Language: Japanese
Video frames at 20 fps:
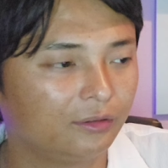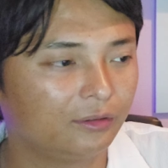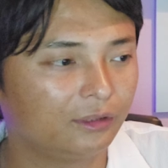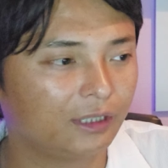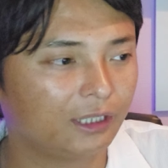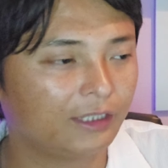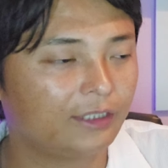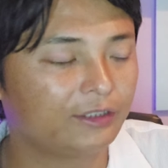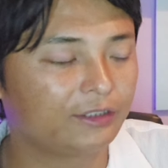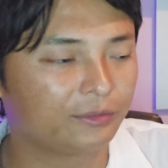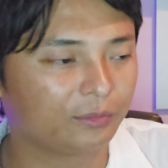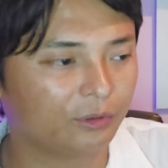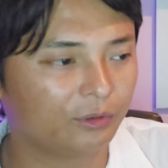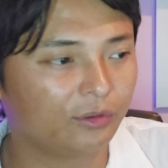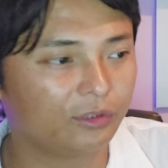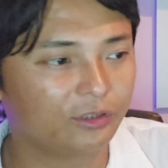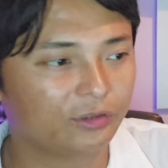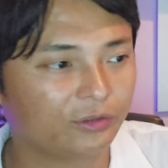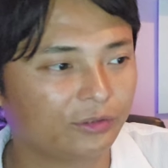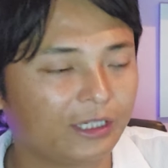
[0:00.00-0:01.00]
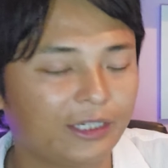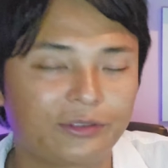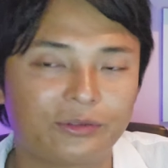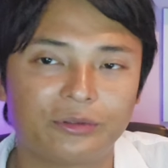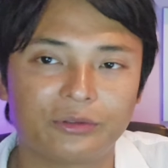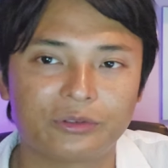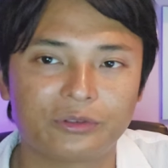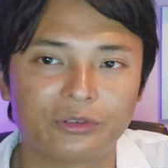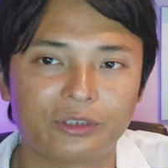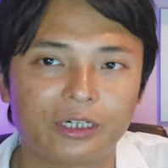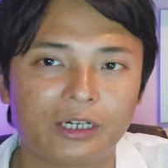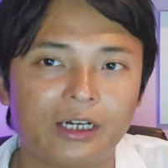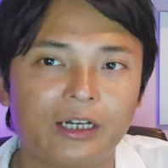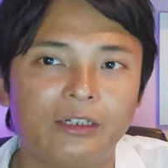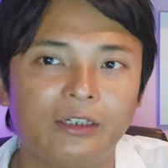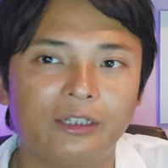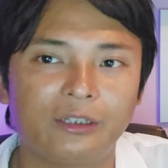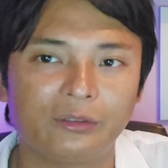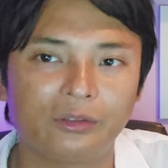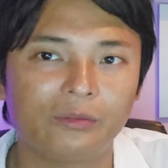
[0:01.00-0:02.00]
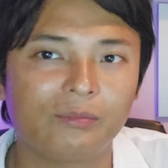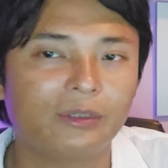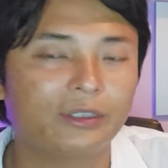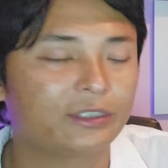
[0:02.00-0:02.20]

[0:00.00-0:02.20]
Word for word: ハリスもその仮想通貨関連のまあ